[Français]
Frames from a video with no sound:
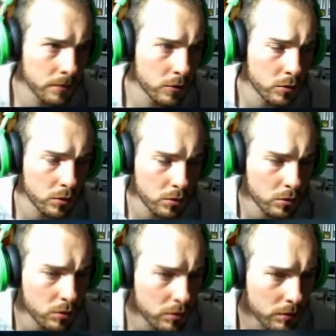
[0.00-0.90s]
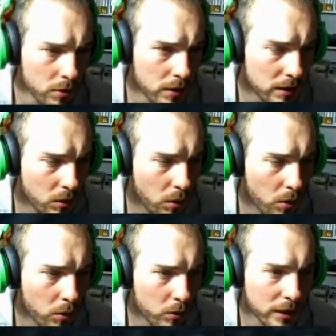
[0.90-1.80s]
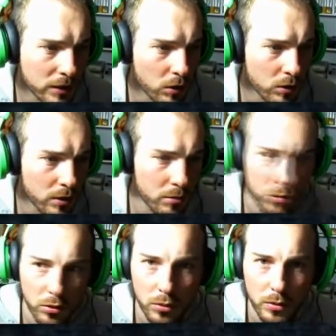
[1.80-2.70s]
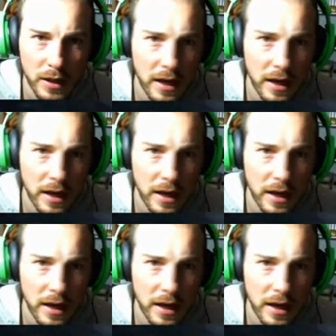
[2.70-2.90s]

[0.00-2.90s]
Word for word: Donc on retrouve Nathan. On attendait plus que lui.